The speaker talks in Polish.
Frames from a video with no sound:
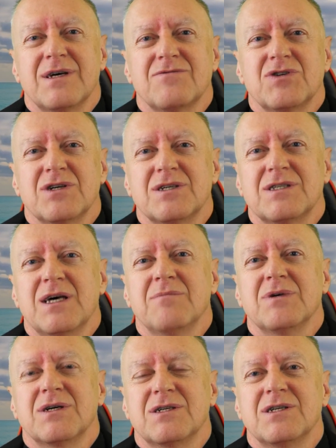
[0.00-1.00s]
zawsze
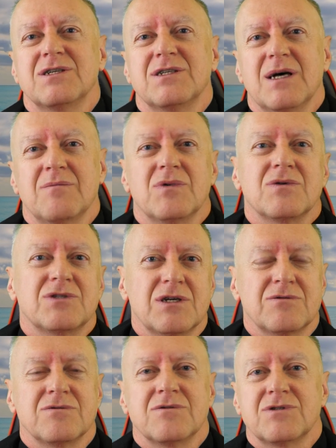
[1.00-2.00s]
chcemy gdzieś tam od
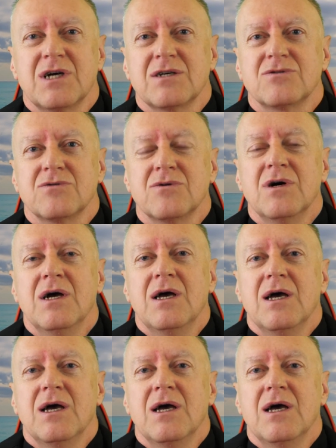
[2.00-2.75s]
czasu do czasu